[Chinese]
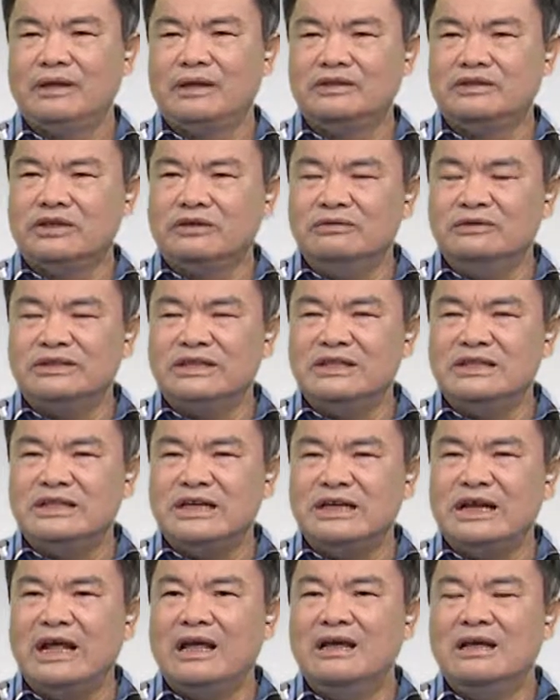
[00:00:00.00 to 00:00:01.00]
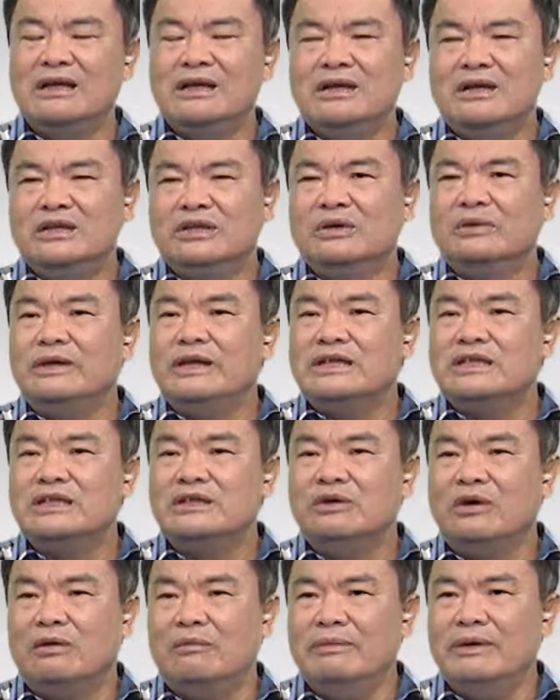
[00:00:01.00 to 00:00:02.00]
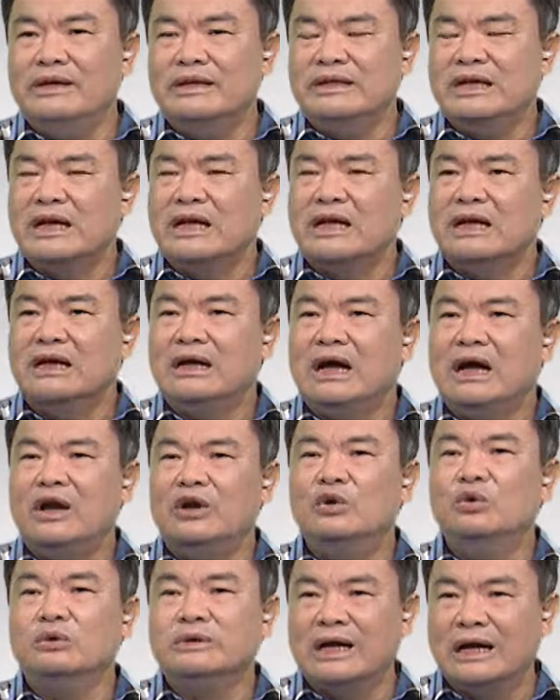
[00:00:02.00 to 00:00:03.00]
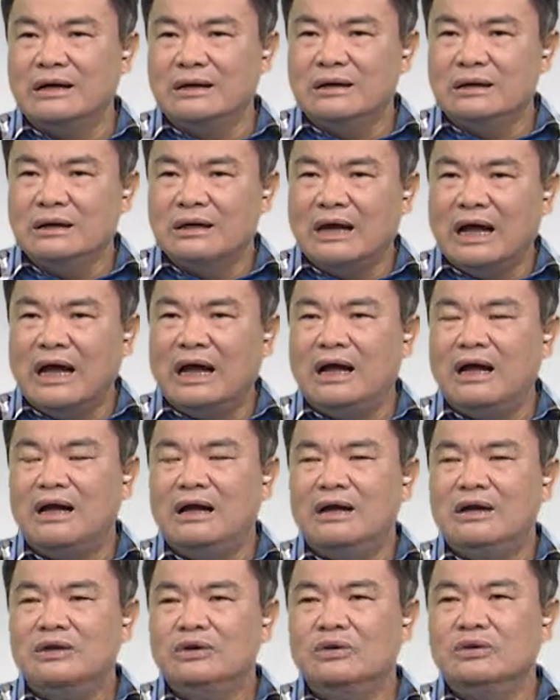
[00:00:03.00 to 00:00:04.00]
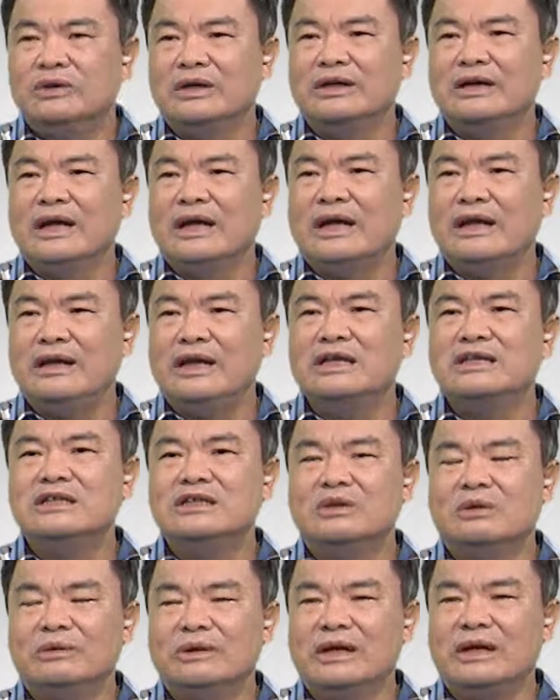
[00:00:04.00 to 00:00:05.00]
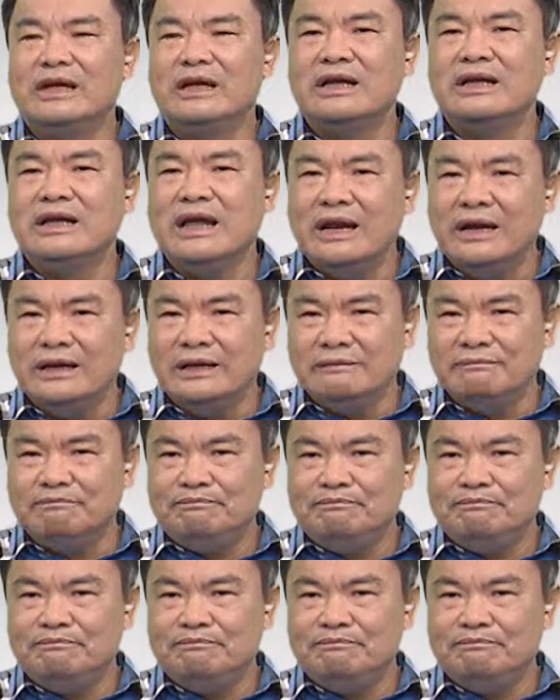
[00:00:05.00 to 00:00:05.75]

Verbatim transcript: 这种情形呢，就类似我们那个啊路灯啊，路灯诶，类似同样的一个原理。